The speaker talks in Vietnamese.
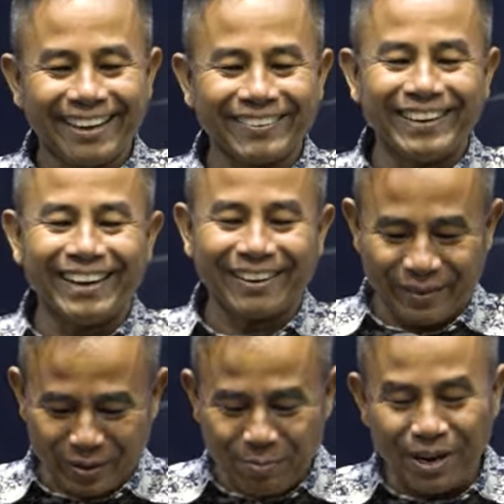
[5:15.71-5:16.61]
và
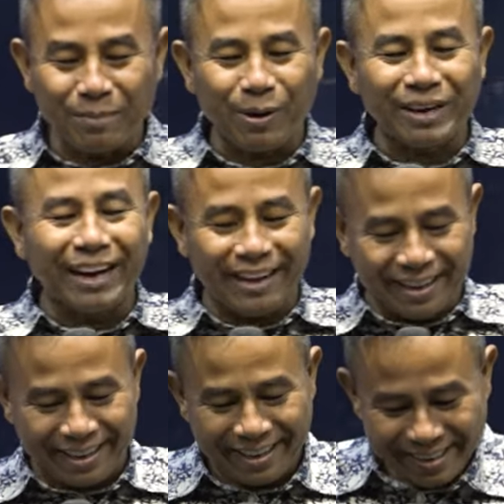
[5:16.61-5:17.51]
quạt rùm phơp quạt
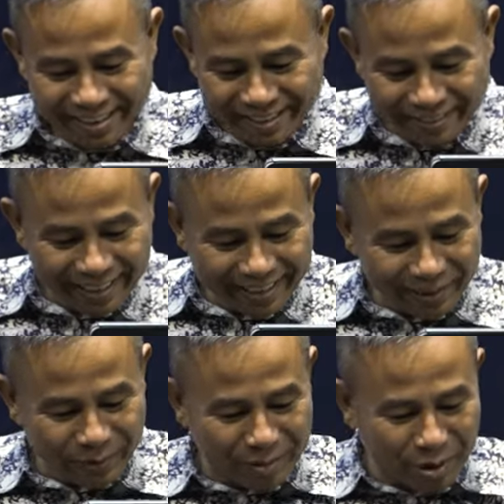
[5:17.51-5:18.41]
đây. Và
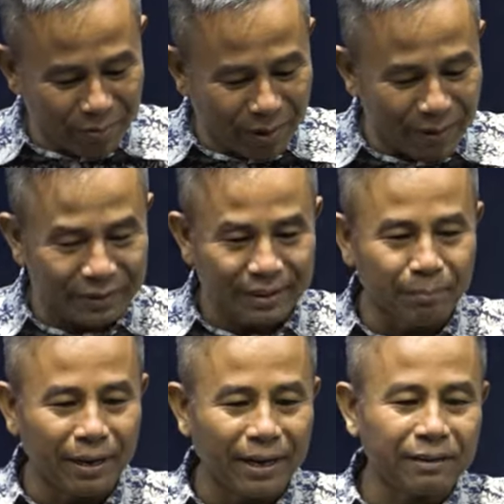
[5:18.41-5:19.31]
lúc nè bóng ôn,
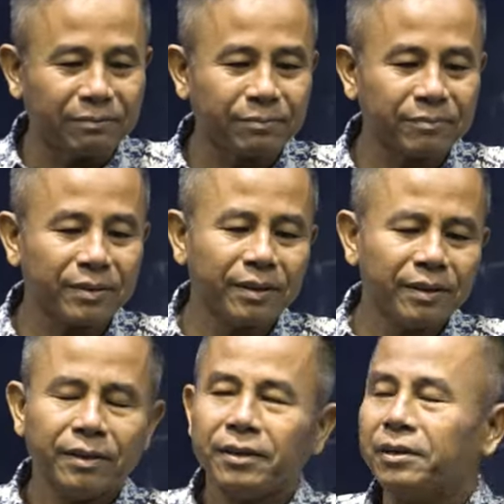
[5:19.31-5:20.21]
amen.
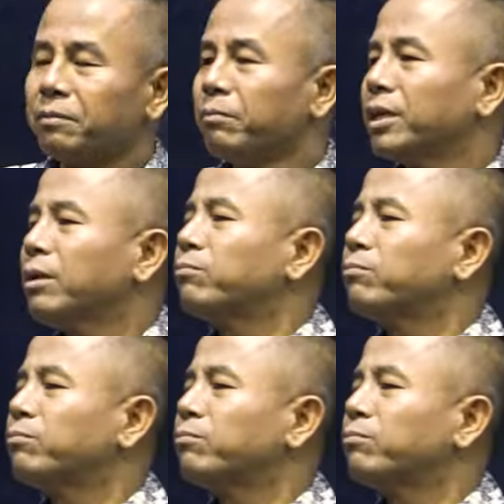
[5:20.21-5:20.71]
Mới